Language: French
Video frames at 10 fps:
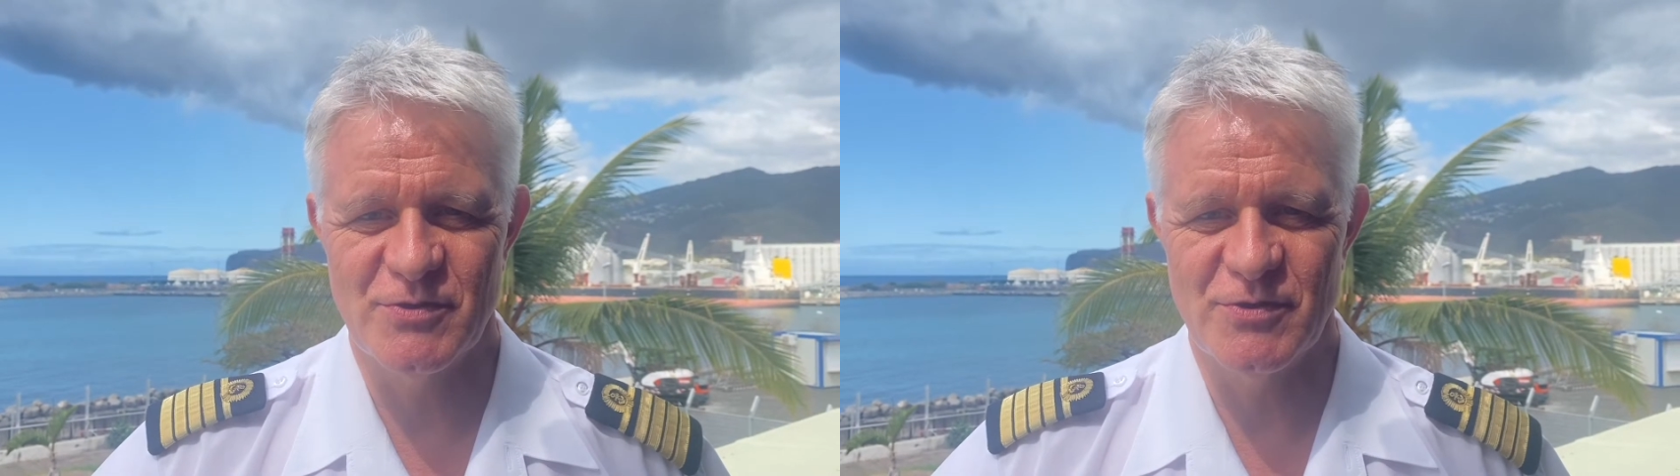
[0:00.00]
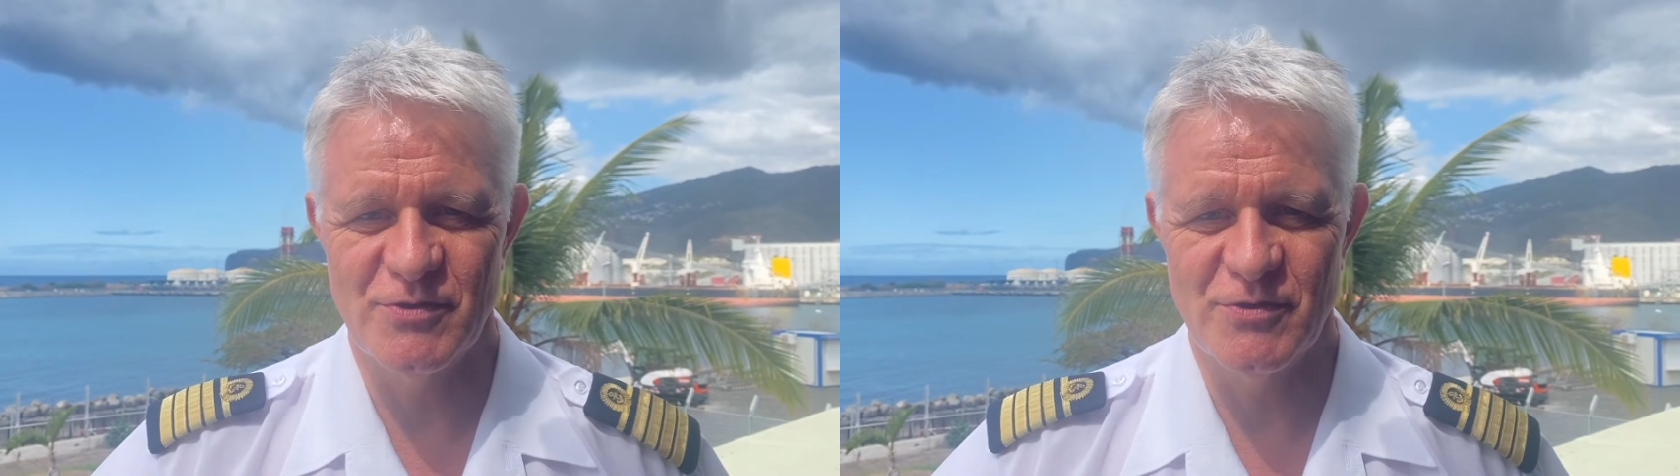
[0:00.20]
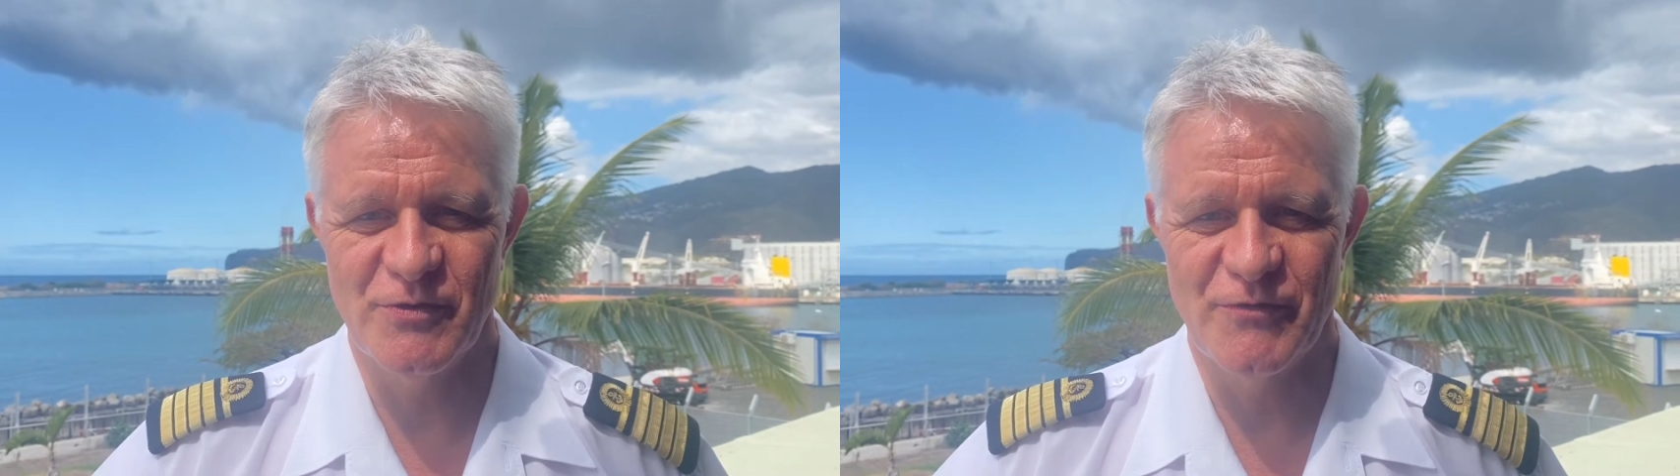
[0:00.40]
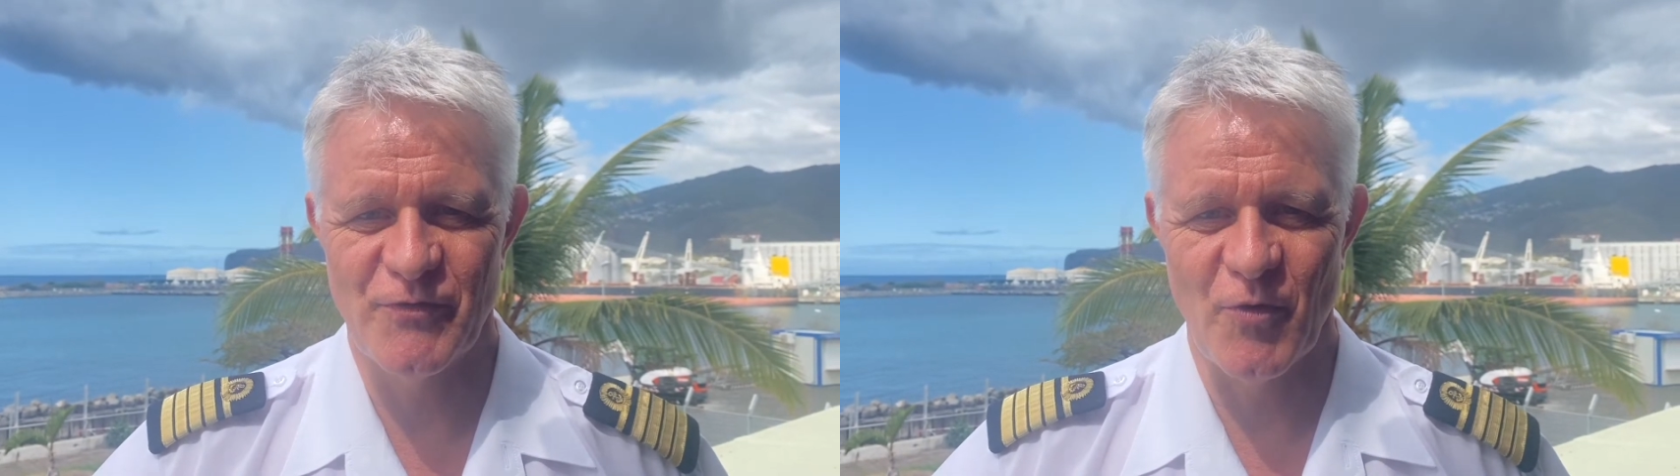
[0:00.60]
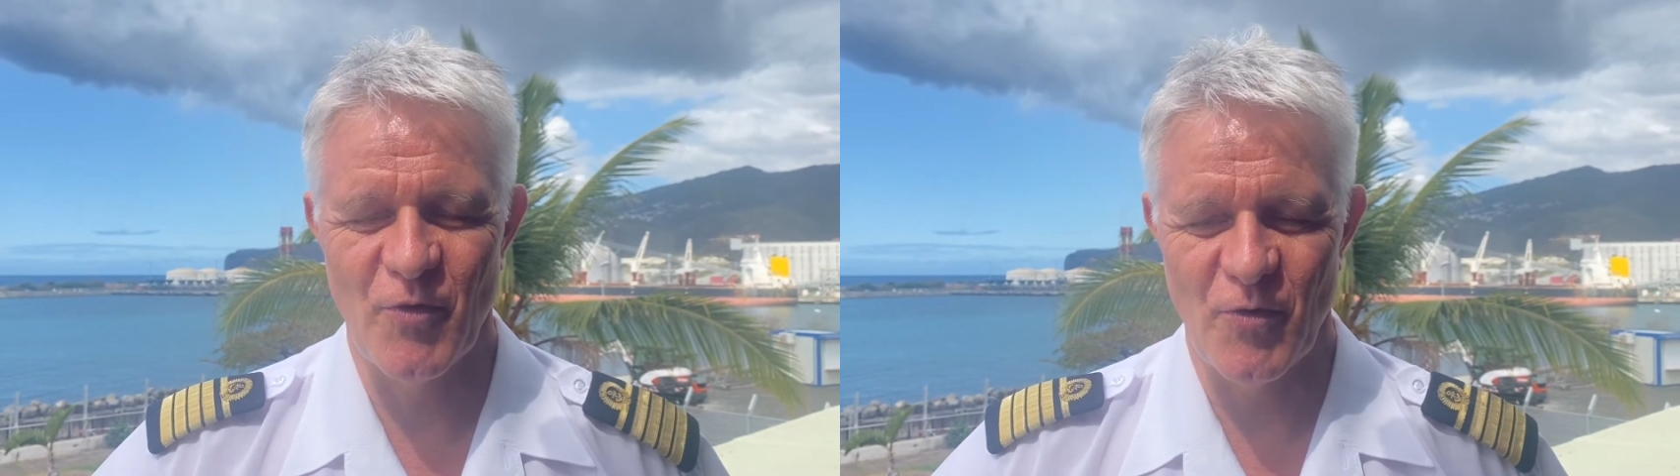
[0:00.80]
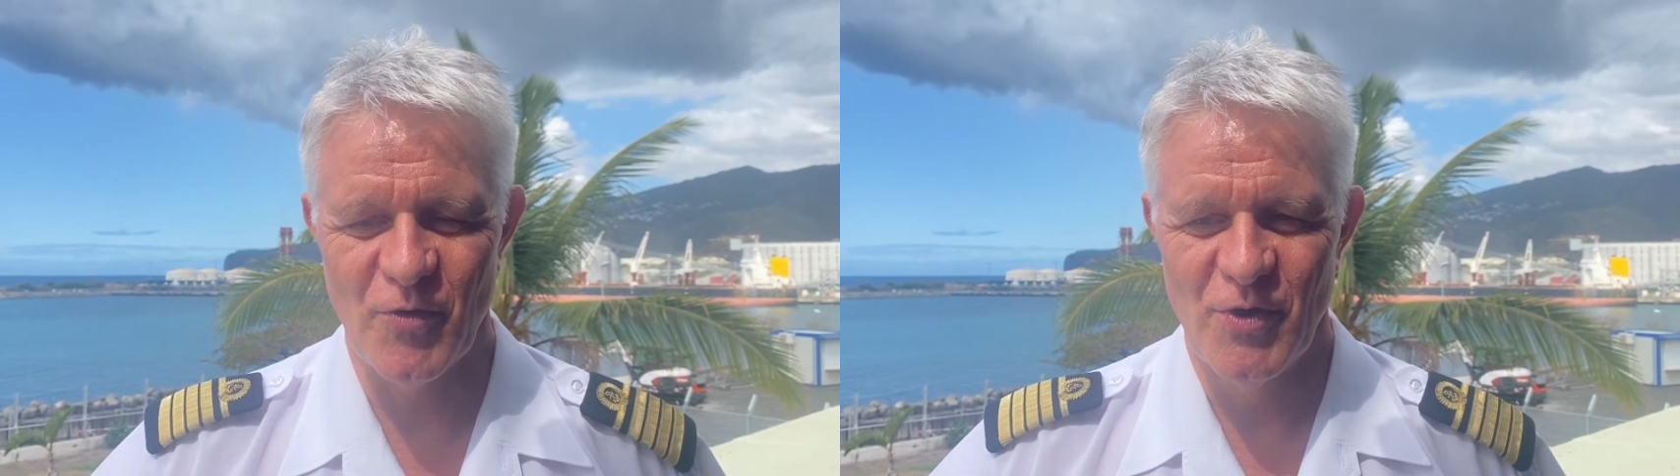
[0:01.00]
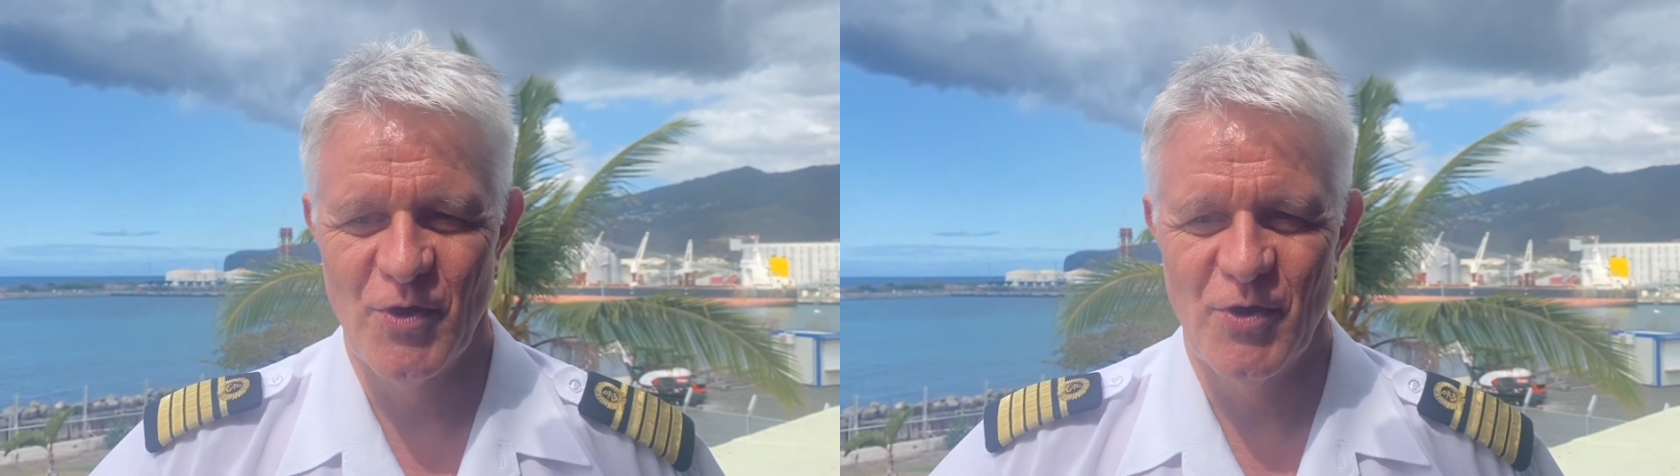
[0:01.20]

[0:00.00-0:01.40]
euh, font